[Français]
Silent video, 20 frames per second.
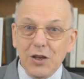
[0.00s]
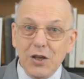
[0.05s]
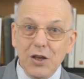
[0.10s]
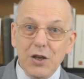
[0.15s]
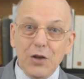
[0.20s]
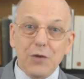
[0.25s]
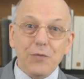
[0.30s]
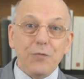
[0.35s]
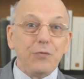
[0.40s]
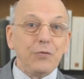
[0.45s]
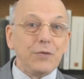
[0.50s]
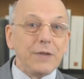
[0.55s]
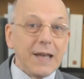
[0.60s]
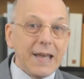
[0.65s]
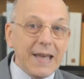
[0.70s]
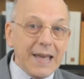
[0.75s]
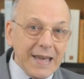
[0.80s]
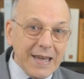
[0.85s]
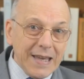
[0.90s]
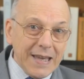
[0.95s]
il
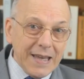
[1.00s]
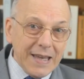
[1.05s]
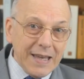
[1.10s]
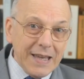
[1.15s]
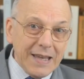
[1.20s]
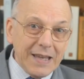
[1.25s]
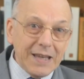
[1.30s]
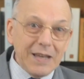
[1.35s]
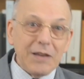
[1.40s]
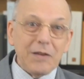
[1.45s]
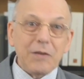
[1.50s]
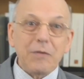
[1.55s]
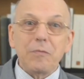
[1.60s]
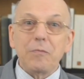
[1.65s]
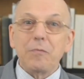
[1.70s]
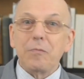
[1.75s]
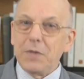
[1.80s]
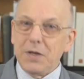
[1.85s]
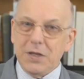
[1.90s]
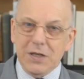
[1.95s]
voudrait,
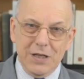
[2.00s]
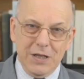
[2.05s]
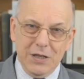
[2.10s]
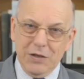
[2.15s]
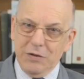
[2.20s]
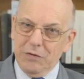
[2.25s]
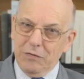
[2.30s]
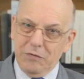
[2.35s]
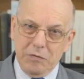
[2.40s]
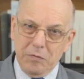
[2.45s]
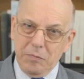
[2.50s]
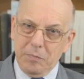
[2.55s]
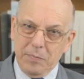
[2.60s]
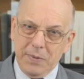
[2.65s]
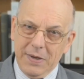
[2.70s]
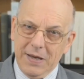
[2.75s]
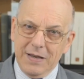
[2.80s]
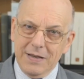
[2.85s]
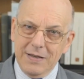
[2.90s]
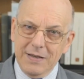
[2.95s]
mais il ne veut
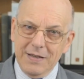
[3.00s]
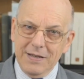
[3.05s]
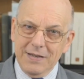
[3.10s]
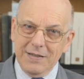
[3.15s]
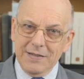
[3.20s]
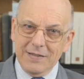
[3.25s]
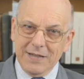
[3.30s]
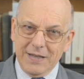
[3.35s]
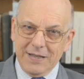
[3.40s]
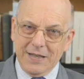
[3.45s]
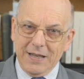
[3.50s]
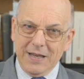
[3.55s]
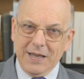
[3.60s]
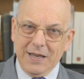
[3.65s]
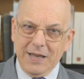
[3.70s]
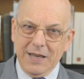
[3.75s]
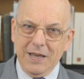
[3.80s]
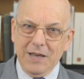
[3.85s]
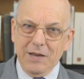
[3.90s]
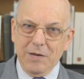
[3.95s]
pas
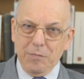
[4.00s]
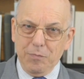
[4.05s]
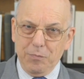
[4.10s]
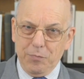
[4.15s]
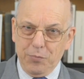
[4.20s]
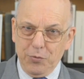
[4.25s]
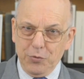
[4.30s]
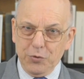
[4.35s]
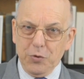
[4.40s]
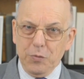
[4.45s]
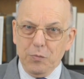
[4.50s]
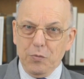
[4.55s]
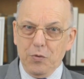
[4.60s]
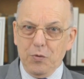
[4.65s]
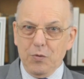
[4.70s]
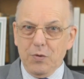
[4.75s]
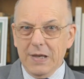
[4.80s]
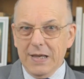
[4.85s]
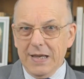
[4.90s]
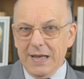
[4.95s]
s'attaquer pour de
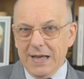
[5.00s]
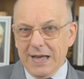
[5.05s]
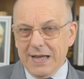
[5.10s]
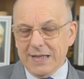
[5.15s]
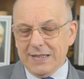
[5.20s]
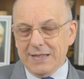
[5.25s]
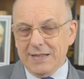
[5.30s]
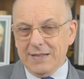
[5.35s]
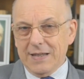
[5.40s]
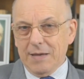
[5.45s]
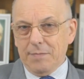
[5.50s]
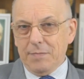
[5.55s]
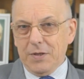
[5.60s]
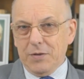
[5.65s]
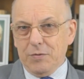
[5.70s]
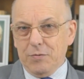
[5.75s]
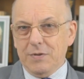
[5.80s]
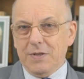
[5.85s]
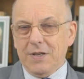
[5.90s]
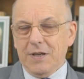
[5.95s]
bon à ses
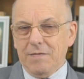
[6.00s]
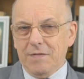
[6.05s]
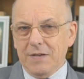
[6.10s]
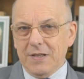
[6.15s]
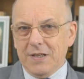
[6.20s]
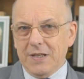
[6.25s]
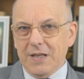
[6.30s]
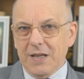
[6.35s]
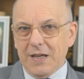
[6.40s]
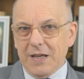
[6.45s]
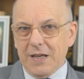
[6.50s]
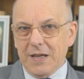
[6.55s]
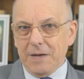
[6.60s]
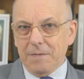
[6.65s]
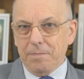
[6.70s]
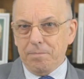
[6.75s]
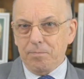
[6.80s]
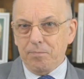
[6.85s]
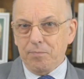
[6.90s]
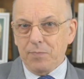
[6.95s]
habitudes invétérées.
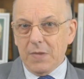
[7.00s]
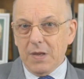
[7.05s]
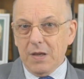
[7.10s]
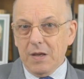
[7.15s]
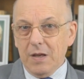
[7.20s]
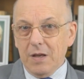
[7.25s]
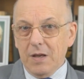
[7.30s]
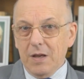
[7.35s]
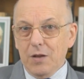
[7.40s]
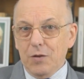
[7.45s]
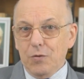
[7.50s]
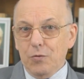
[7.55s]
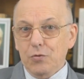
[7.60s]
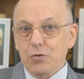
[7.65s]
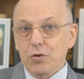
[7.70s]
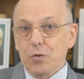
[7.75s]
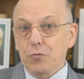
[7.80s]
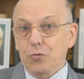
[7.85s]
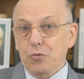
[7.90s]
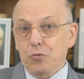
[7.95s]
Nous
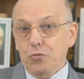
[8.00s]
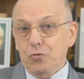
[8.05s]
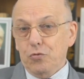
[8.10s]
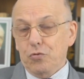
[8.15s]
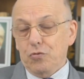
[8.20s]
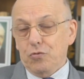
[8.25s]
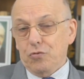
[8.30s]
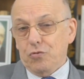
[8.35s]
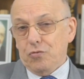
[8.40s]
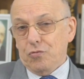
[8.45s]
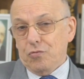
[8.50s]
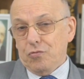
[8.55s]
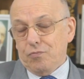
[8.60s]
sommes tous